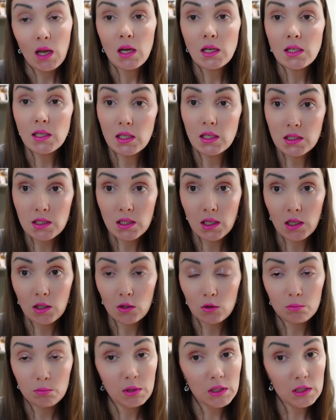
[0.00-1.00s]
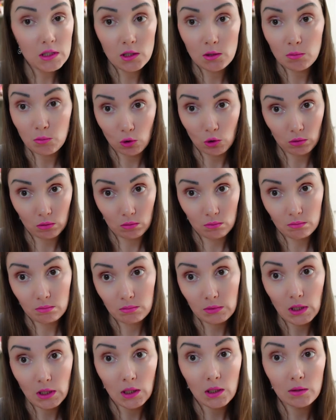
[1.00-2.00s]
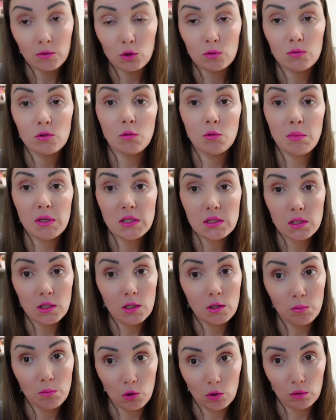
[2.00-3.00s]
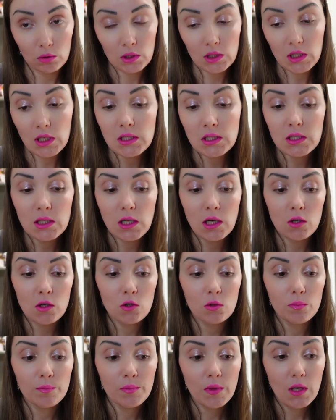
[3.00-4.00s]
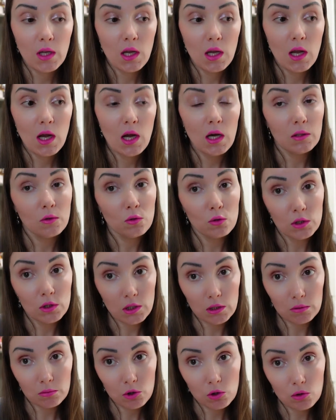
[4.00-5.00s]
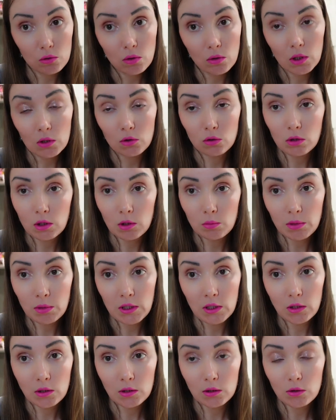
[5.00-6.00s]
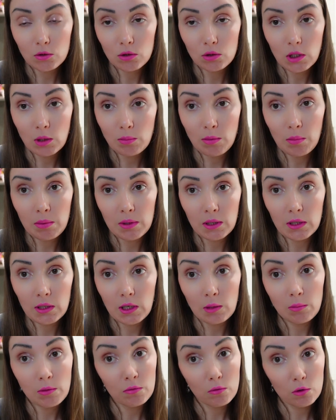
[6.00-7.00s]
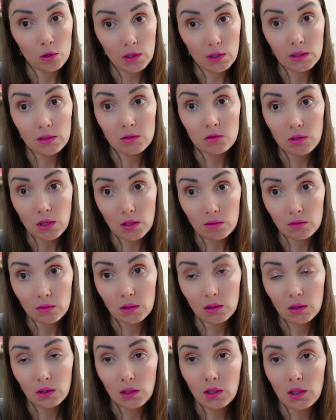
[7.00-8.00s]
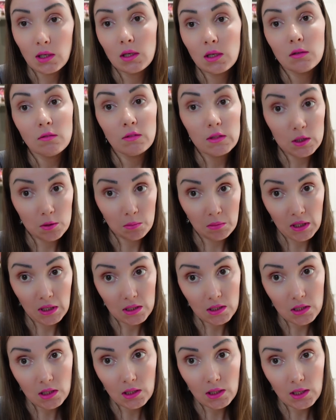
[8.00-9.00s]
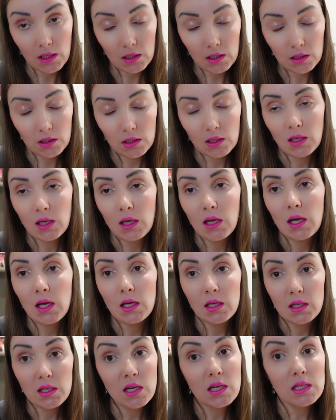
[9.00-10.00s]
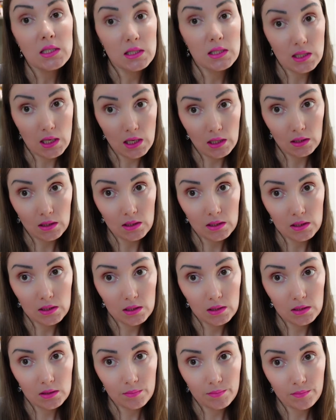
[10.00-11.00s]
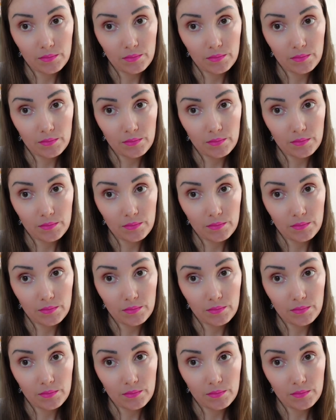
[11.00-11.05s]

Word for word: Я знаю без имен, я говорю все без имен. Я знаю одну девушку, которая приехала сюда по программе Work and Travel, 18 лет, и осталась.